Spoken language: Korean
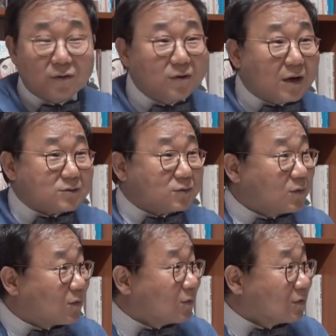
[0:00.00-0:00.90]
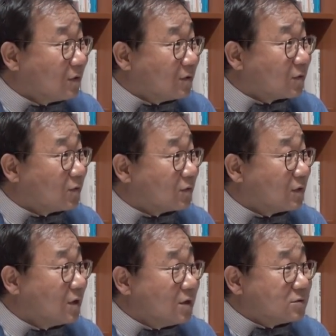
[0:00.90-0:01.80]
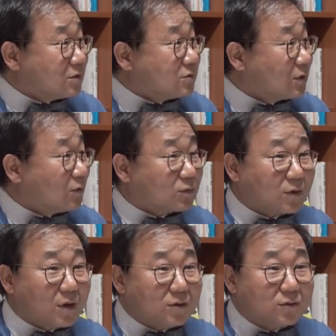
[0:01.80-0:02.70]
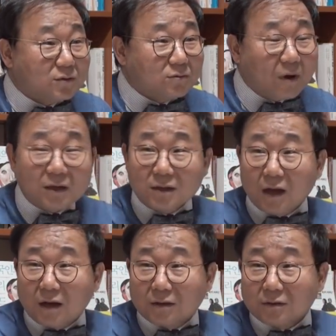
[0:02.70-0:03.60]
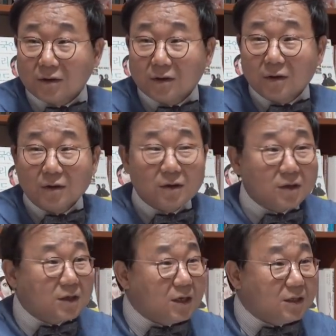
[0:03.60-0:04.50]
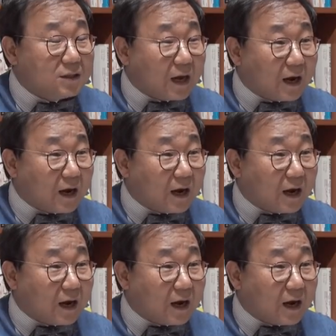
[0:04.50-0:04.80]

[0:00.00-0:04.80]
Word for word: 그걸 가지고 공격을 해오니 세상에 어떻게 이런 황당한 일이